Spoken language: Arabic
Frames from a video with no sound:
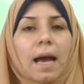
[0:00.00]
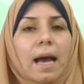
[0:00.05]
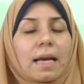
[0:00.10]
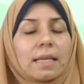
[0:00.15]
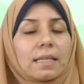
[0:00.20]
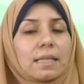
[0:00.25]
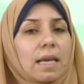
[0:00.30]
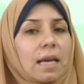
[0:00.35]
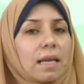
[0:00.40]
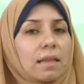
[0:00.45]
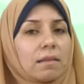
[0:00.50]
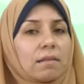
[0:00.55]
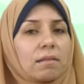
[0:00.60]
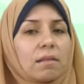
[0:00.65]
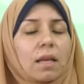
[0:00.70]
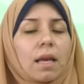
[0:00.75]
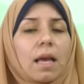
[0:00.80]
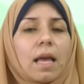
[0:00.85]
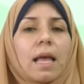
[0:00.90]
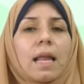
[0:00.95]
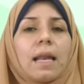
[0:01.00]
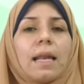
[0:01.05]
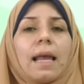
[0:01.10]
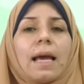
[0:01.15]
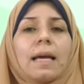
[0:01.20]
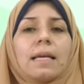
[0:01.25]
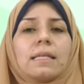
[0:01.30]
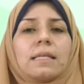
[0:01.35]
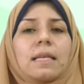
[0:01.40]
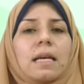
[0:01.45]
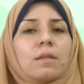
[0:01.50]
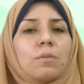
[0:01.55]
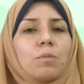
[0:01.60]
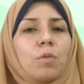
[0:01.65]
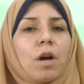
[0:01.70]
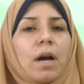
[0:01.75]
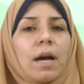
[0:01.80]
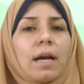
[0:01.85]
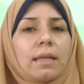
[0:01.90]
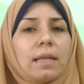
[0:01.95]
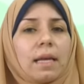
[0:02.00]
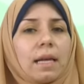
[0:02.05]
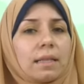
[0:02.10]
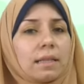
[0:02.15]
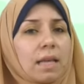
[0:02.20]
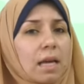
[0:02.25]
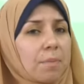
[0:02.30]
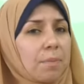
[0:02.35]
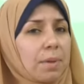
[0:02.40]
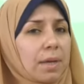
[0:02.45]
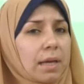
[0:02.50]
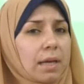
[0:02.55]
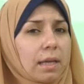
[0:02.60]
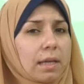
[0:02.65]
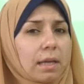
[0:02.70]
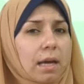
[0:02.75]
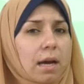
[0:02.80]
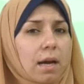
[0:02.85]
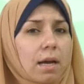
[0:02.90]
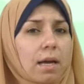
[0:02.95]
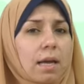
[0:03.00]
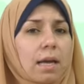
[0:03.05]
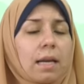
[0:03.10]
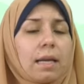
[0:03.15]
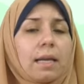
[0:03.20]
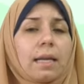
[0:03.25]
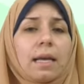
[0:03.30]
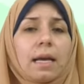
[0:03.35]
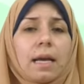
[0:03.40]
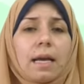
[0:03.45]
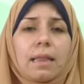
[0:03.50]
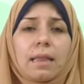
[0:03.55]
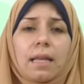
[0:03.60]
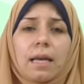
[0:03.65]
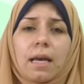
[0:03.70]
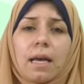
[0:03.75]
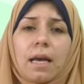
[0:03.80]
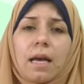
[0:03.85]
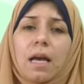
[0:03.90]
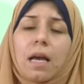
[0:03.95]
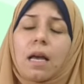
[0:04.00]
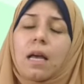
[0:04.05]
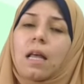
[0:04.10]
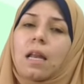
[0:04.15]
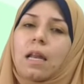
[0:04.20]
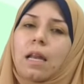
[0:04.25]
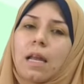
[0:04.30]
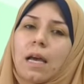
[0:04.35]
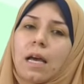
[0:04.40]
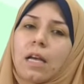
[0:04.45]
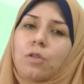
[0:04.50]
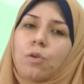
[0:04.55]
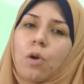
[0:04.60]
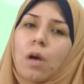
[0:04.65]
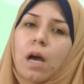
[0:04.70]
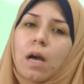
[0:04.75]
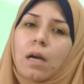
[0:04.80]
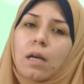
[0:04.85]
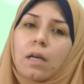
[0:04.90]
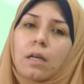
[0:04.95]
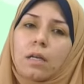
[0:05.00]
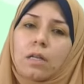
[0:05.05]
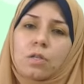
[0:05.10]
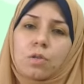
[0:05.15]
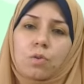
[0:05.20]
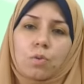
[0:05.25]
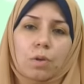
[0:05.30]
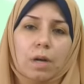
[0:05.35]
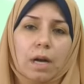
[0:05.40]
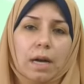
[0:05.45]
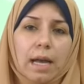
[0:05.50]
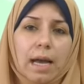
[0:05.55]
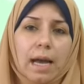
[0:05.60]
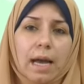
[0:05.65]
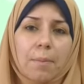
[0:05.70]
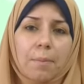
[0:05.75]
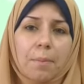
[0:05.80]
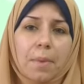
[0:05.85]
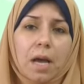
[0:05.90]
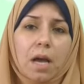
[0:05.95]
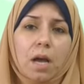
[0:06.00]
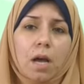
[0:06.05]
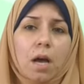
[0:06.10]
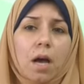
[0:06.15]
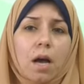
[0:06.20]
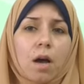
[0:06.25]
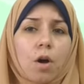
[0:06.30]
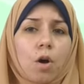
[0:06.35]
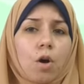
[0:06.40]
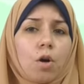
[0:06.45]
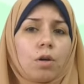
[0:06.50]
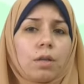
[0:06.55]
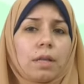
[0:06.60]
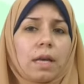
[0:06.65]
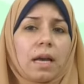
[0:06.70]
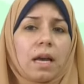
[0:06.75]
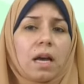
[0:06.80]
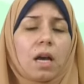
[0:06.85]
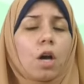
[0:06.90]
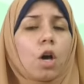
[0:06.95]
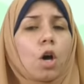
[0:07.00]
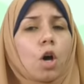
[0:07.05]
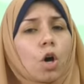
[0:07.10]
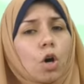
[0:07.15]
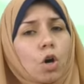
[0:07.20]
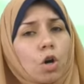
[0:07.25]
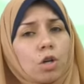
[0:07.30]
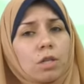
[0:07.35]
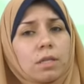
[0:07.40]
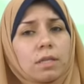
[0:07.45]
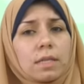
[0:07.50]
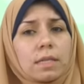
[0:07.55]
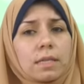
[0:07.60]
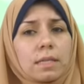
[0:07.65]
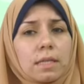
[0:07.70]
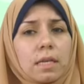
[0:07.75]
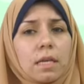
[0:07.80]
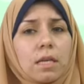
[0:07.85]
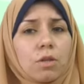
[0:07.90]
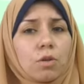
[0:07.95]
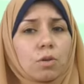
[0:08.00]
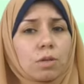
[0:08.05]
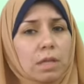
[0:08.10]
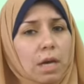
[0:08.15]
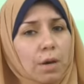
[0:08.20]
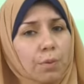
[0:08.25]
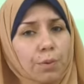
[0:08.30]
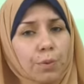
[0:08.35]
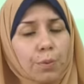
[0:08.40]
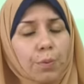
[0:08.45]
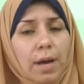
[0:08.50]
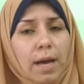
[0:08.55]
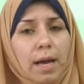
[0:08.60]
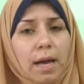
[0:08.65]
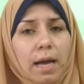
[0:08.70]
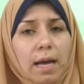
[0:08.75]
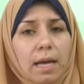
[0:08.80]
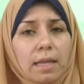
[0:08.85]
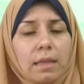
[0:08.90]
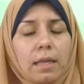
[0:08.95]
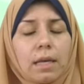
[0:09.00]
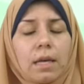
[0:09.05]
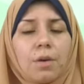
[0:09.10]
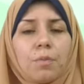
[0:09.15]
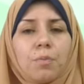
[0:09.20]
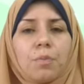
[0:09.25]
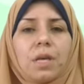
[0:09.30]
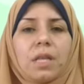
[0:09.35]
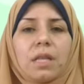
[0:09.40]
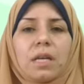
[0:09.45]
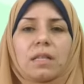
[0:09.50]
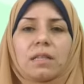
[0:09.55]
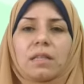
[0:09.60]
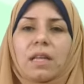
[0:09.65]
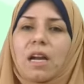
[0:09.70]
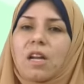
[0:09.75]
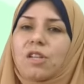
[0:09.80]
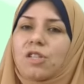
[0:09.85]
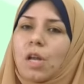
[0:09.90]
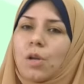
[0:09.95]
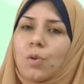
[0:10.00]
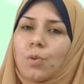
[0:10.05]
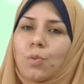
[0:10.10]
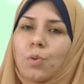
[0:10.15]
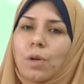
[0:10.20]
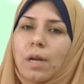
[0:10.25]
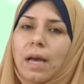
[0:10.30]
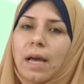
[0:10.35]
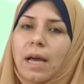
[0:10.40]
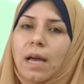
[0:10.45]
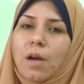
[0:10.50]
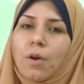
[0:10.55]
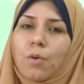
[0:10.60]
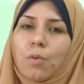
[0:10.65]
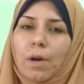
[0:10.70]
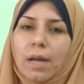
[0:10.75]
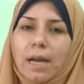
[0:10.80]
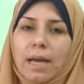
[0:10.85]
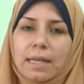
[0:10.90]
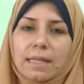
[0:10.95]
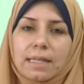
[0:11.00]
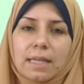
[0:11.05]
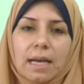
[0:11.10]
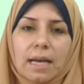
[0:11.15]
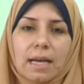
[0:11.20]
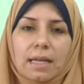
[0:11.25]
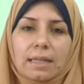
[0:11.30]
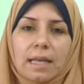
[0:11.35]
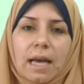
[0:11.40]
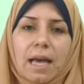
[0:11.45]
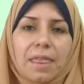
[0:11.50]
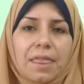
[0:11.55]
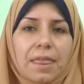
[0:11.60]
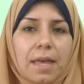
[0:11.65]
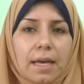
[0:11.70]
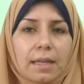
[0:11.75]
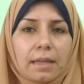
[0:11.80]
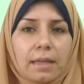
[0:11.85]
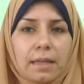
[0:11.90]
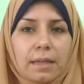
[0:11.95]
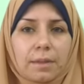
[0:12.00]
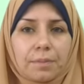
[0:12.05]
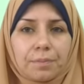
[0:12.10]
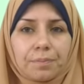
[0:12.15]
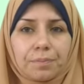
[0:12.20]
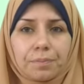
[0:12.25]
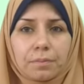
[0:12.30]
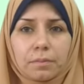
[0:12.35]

أحسنت ليست معادلة تربيعية لأنها لا تحقق الصورة العامة هنا أس السين يساوي واحد من الدرجة الأولى وليست الثانية